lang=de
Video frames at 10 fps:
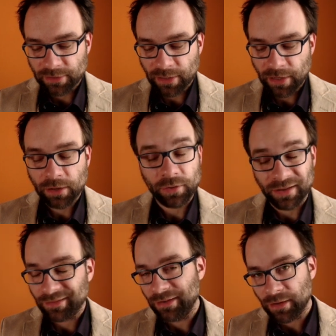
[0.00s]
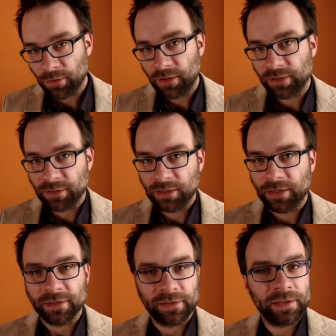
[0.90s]
Zeiger oder genauer
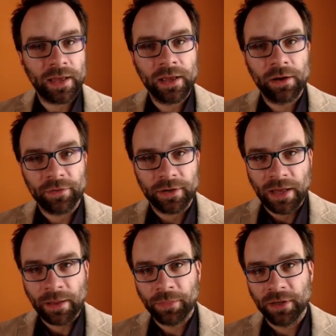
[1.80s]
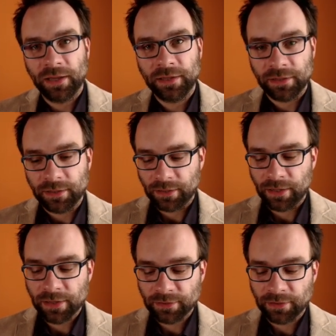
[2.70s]
gesagt einen Zeiger auf eine abgeleitete
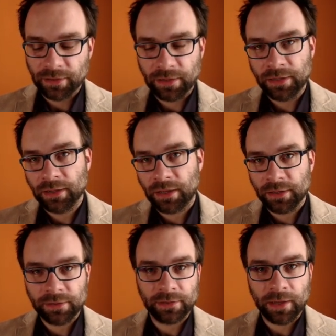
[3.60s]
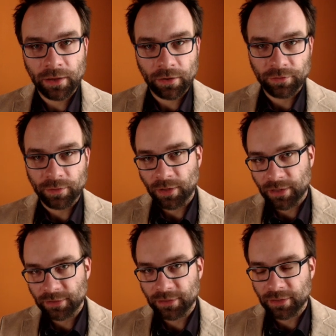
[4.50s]
Klasse in einen Zeiger auf die
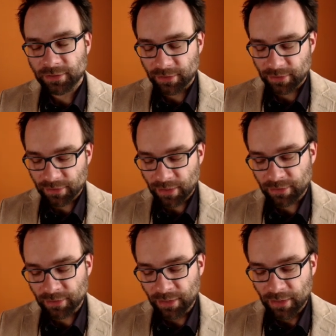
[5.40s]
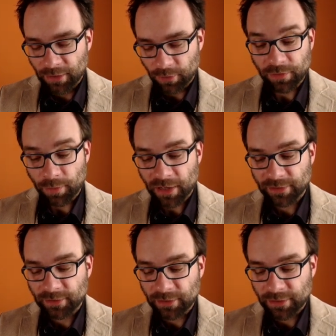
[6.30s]
Basisklasseninstanz oder auf die
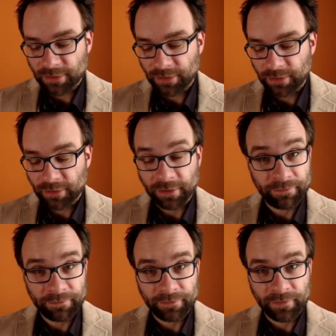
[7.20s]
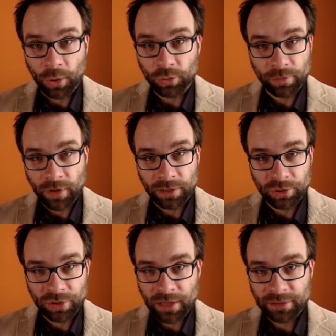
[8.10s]
Basisklasse ähm,
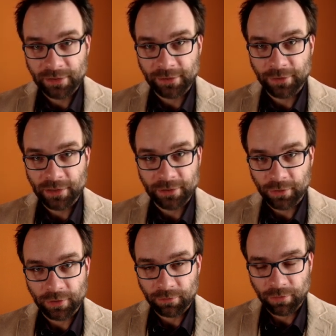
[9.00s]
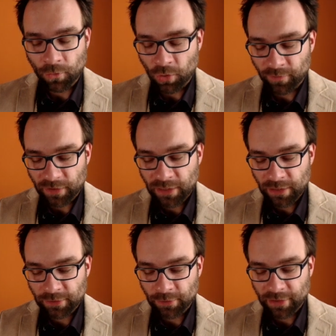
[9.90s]
automatisch casten zu lassen oder
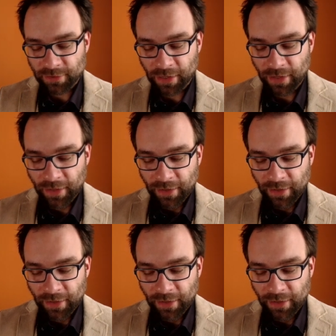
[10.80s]
konvertieren zu lassen.